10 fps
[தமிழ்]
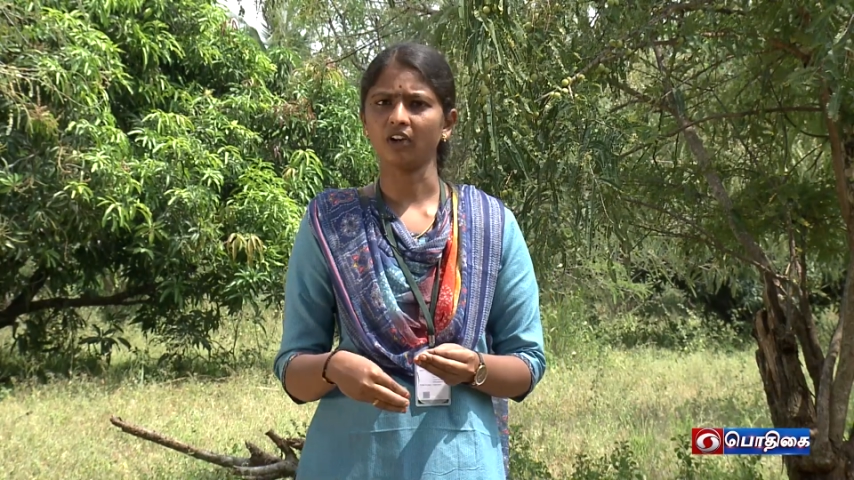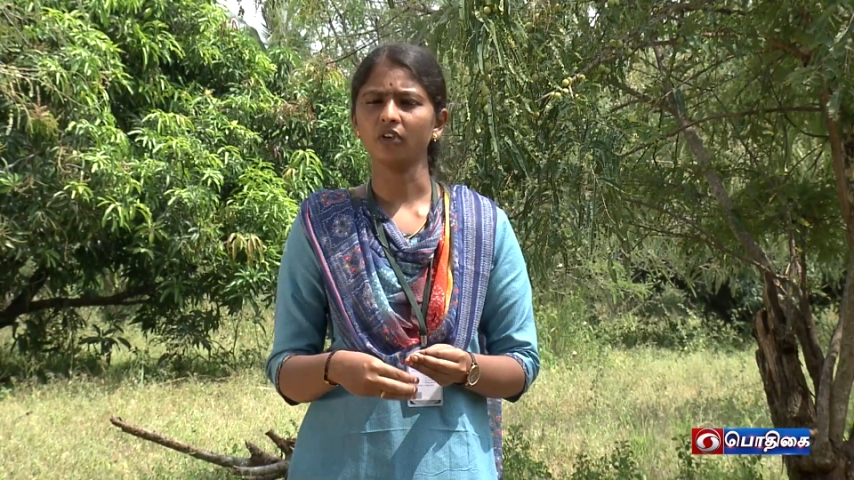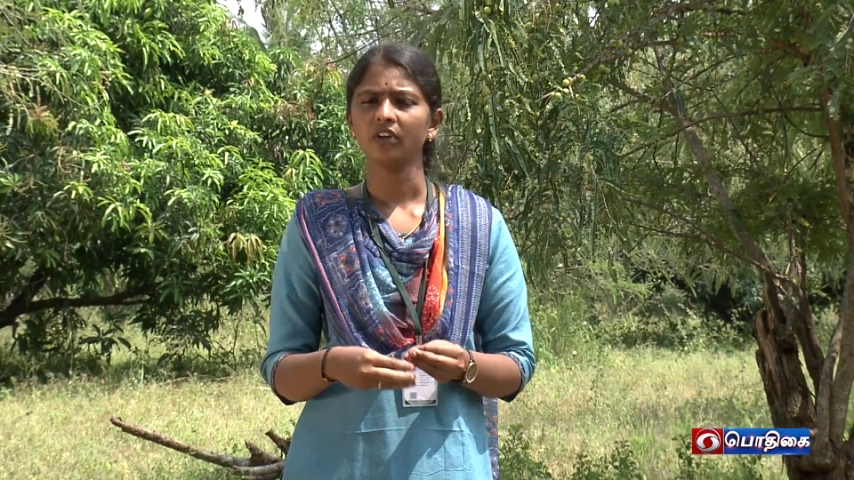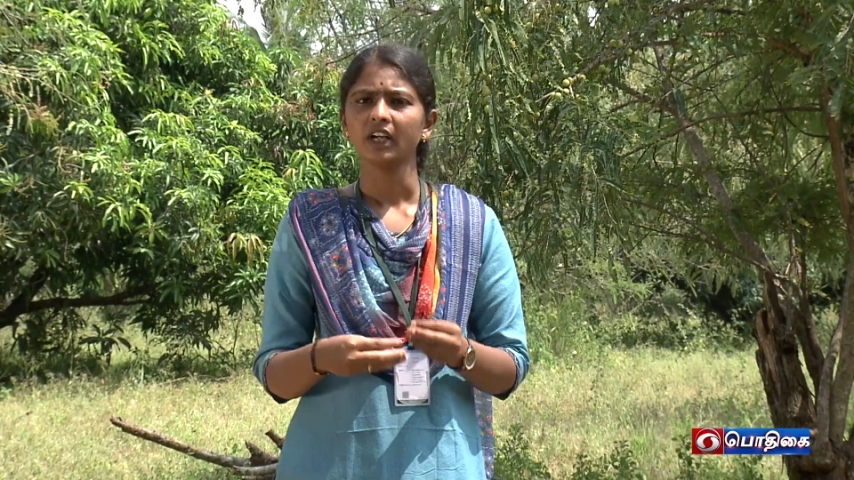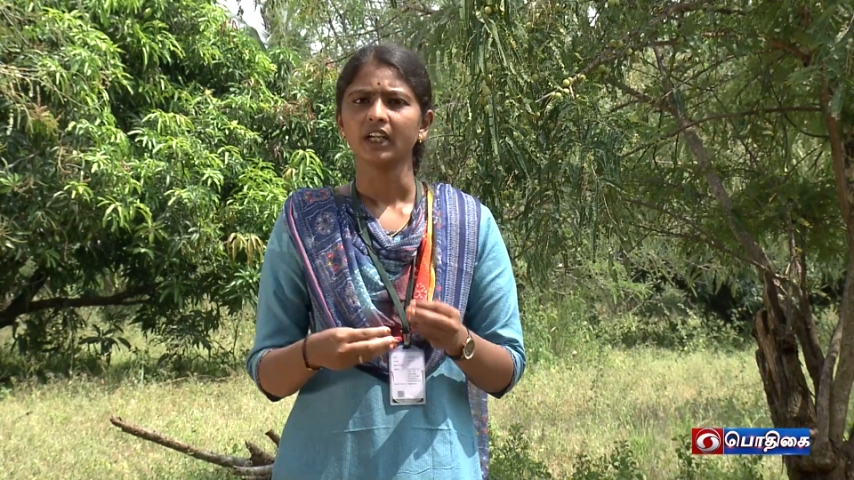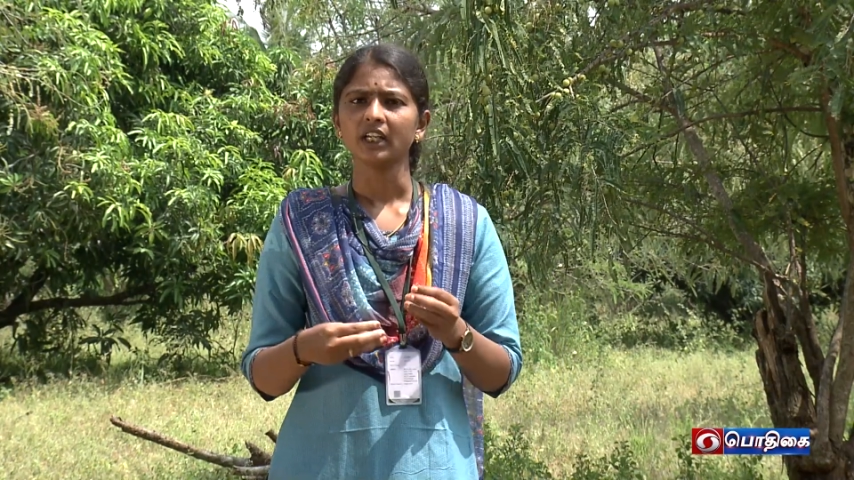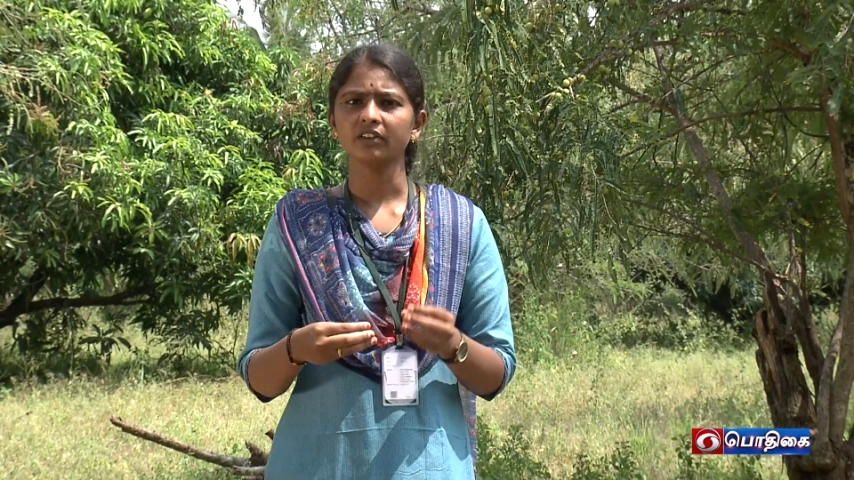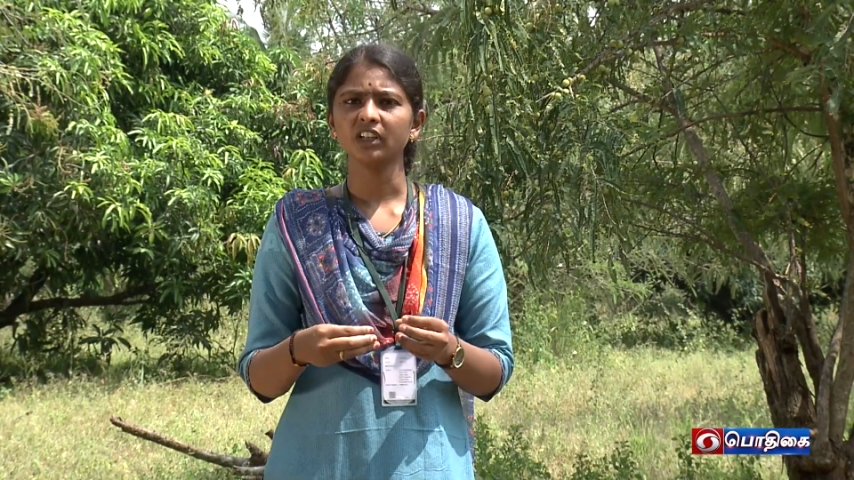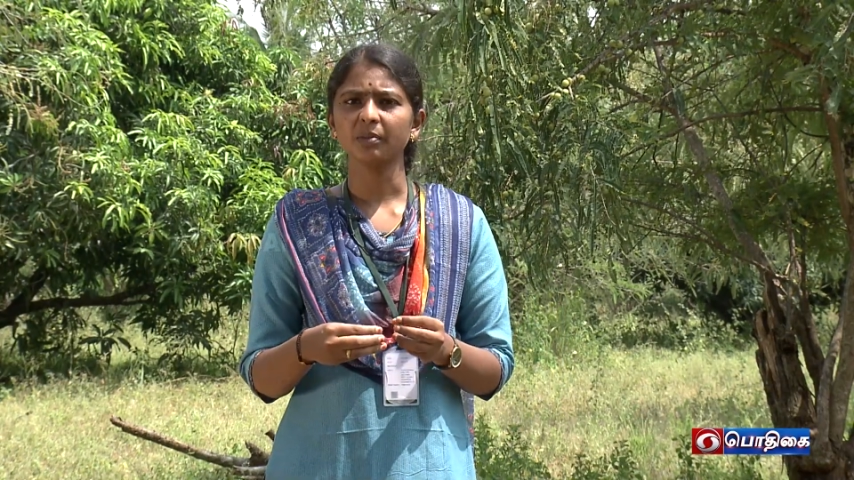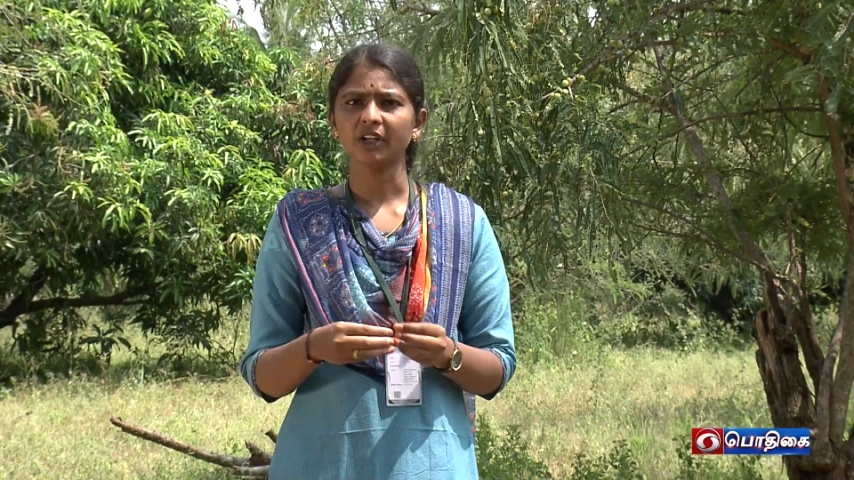ரகம் இது
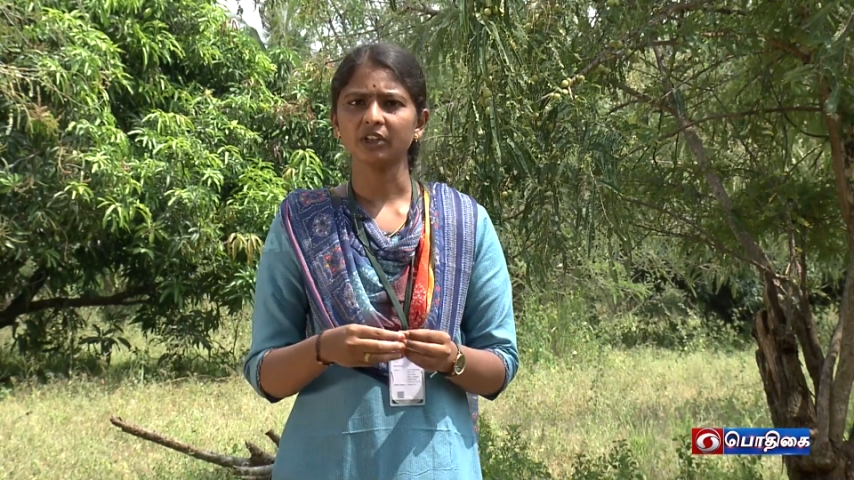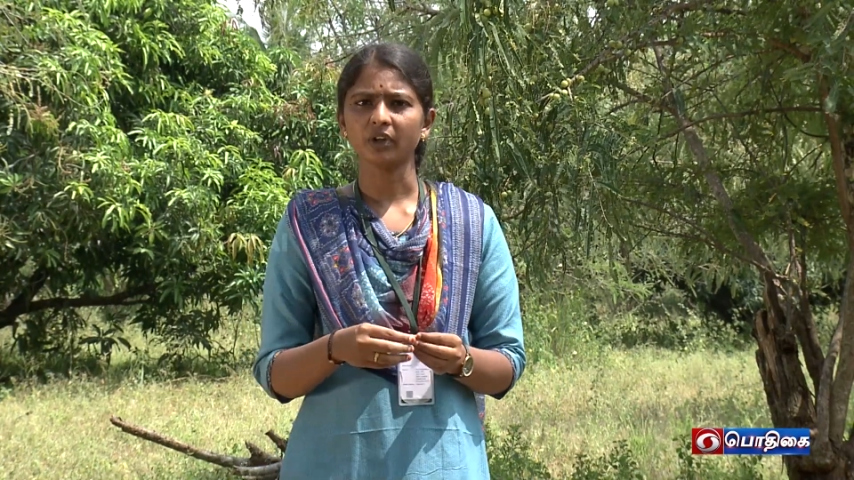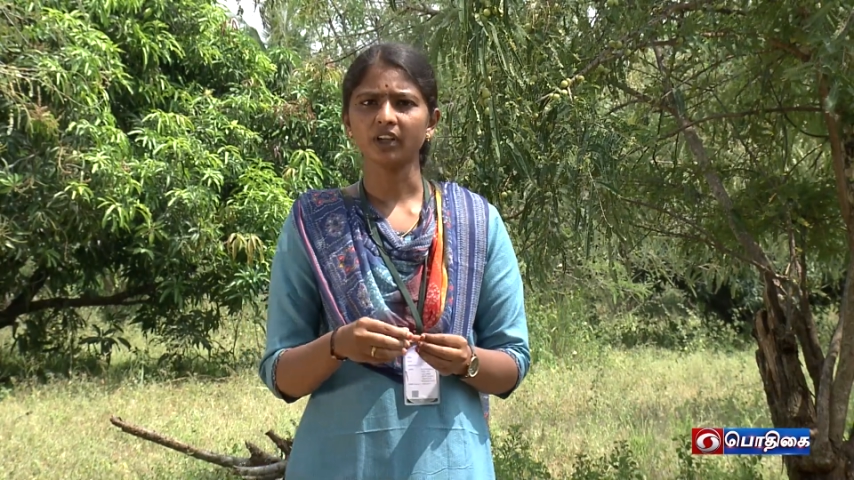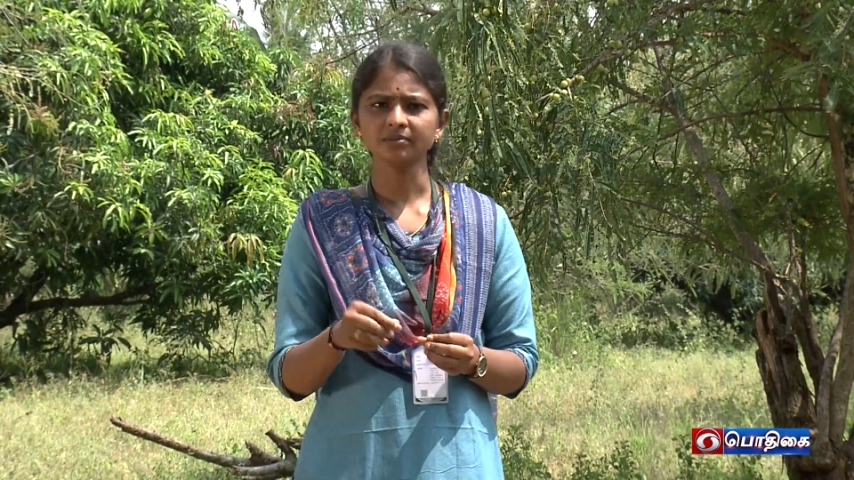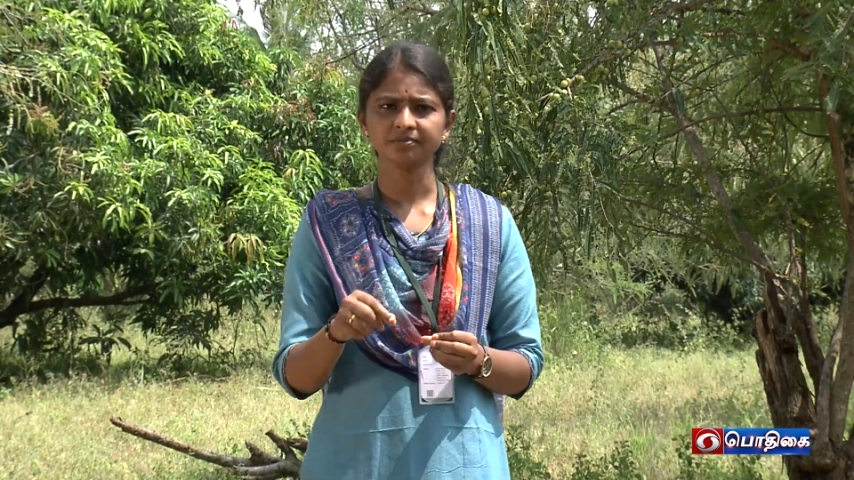வந்து பார்த்தோன்னா